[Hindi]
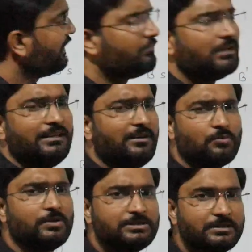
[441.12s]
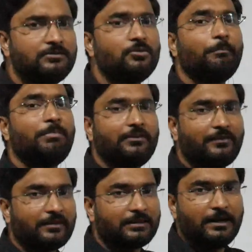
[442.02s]
के बाद एक क्वेश्चन जो बन
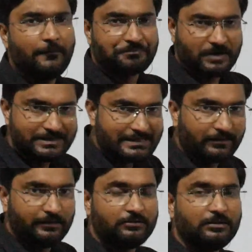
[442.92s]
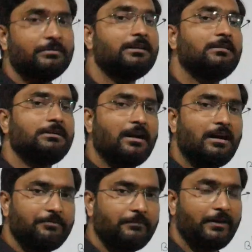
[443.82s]
सकता है एग्जैक्टली exactly तो नहीं बन रहा बट
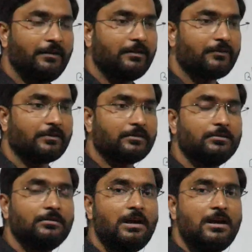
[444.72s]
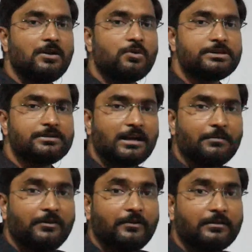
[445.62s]
आप फील कर सकते हो कि क्वेश्चन क्या
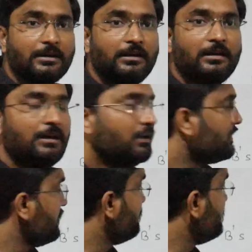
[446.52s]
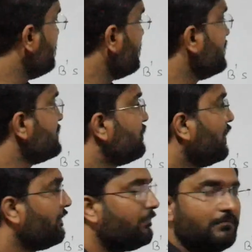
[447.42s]
बन सकता है कि बी इज़
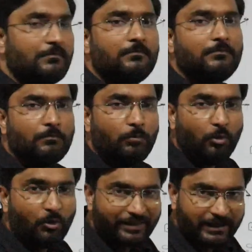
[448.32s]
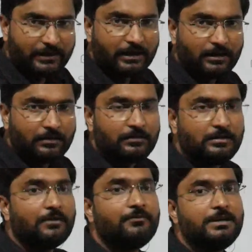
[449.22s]
वट मोर देन ए
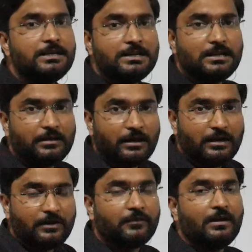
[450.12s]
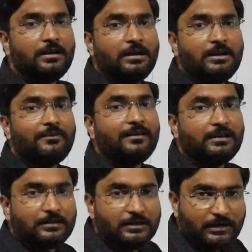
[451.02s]
या v की एज a से
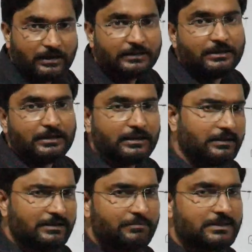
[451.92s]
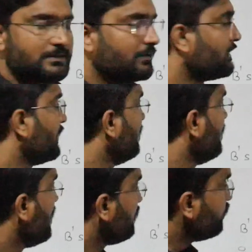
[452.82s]
कितनी अधिक है ये बन सकता है
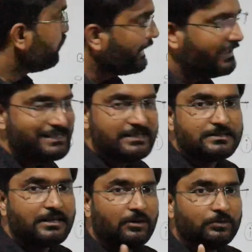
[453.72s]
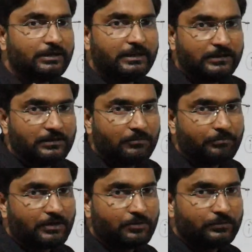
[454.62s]
तो वही चीज़ क्या होता है
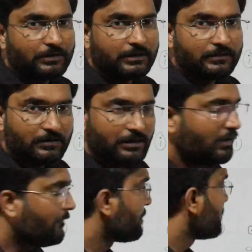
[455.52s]
कंपेयर होता है ठीक है